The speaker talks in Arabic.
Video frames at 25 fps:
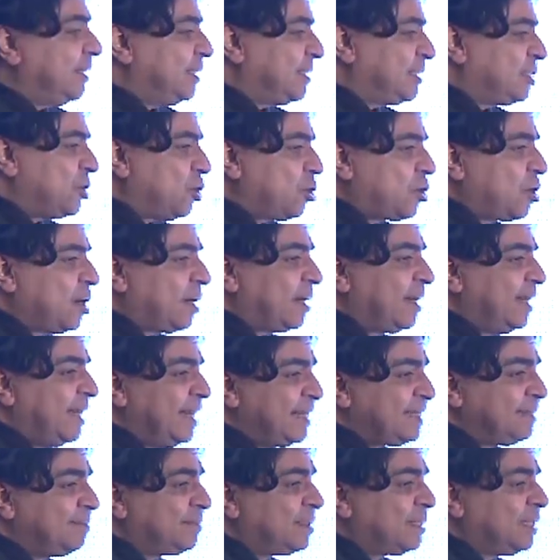السكر
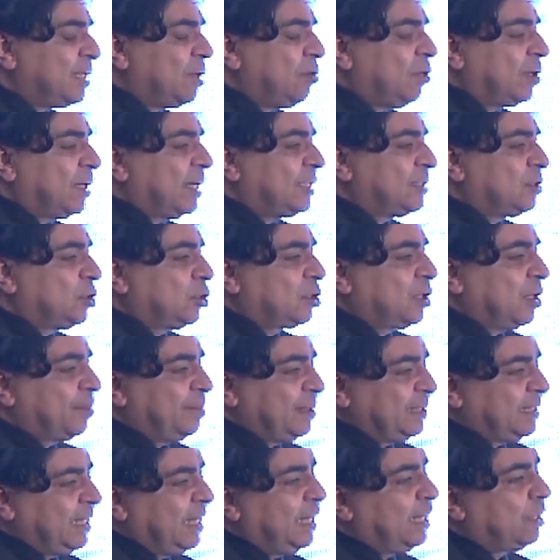لازم تدور على السكر
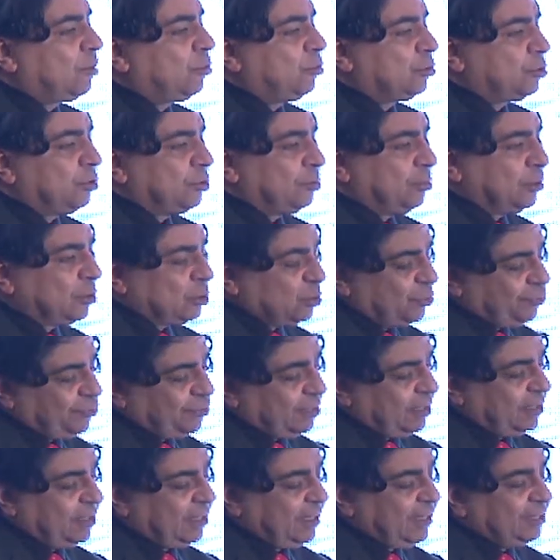بتاعك وتضبطه في
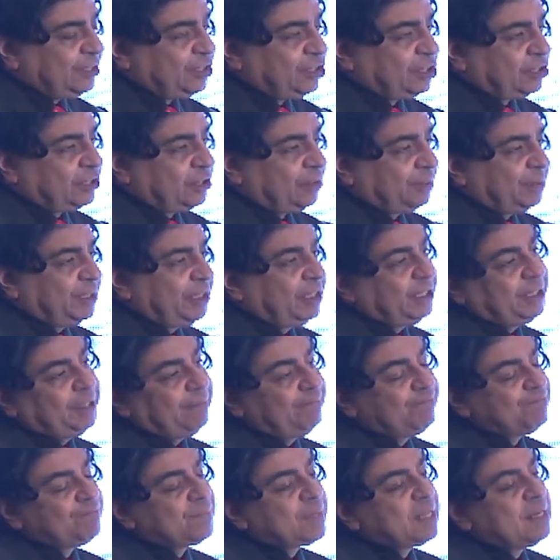الرينج الطبيعي
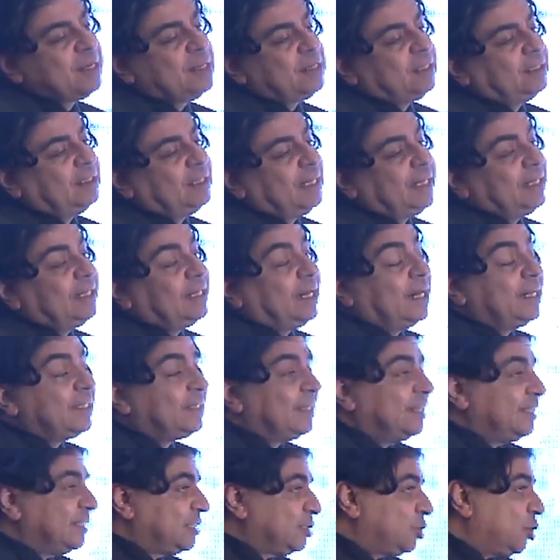لان
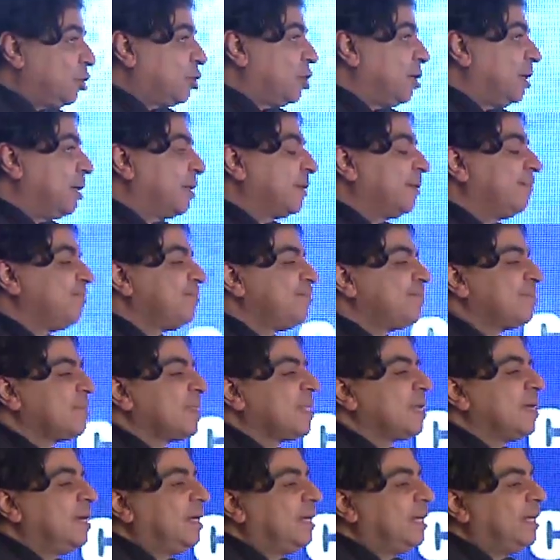ايضا السكر
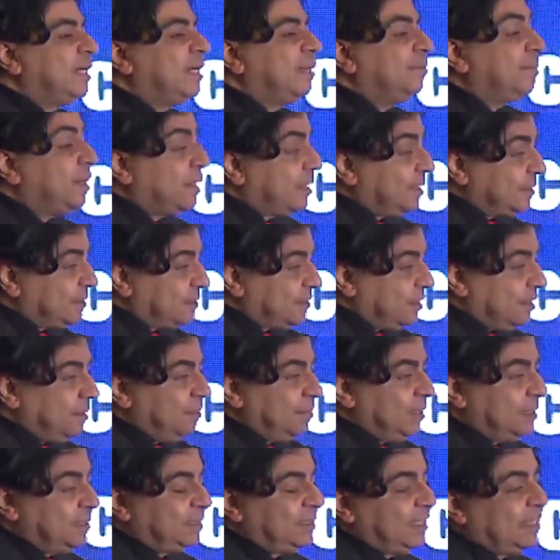آه، مرض
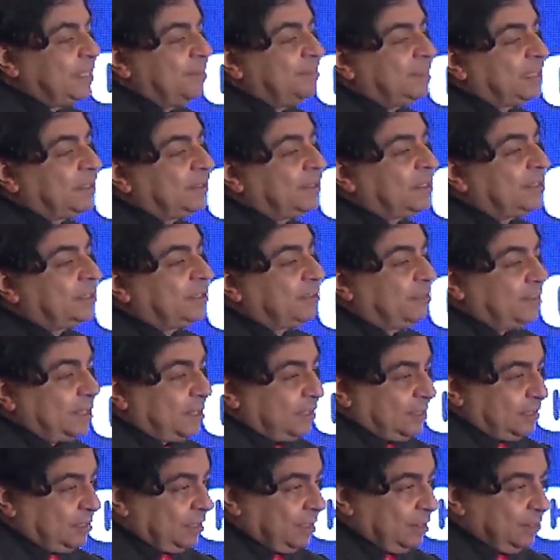صامت زي ما الضغط
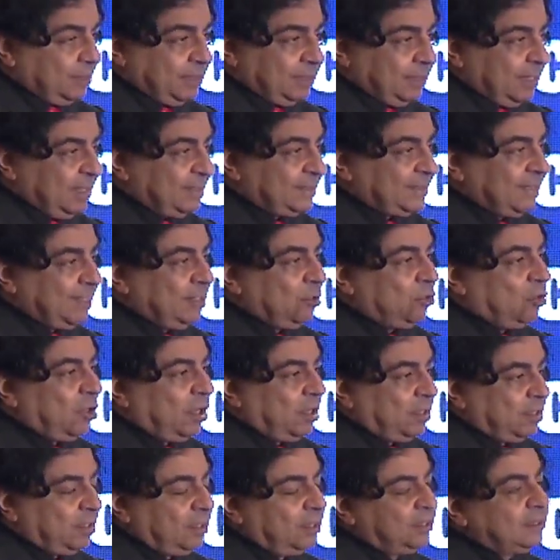مرض صامت ليس له
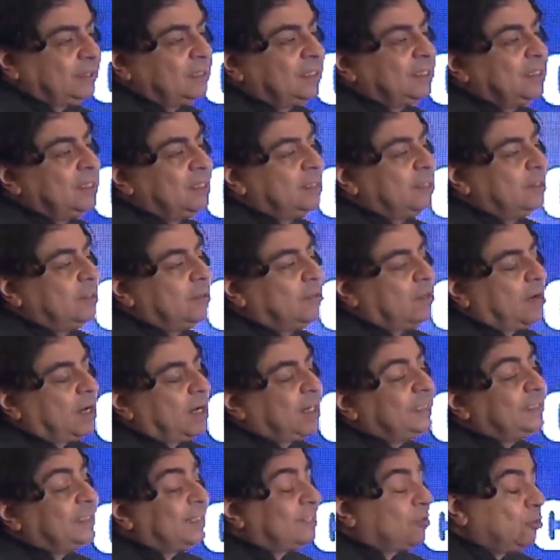اعراض
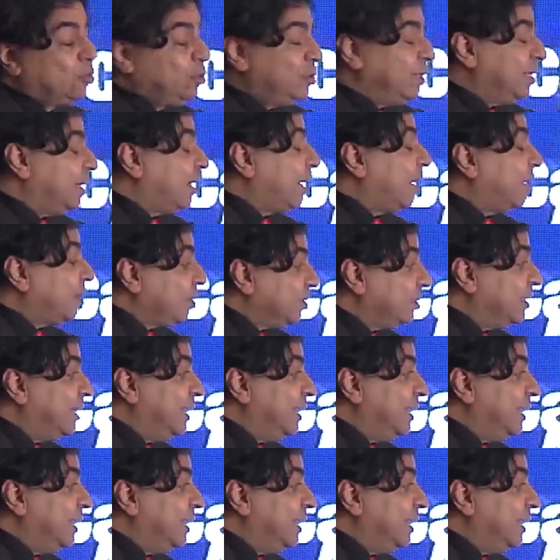وقد يكون العرض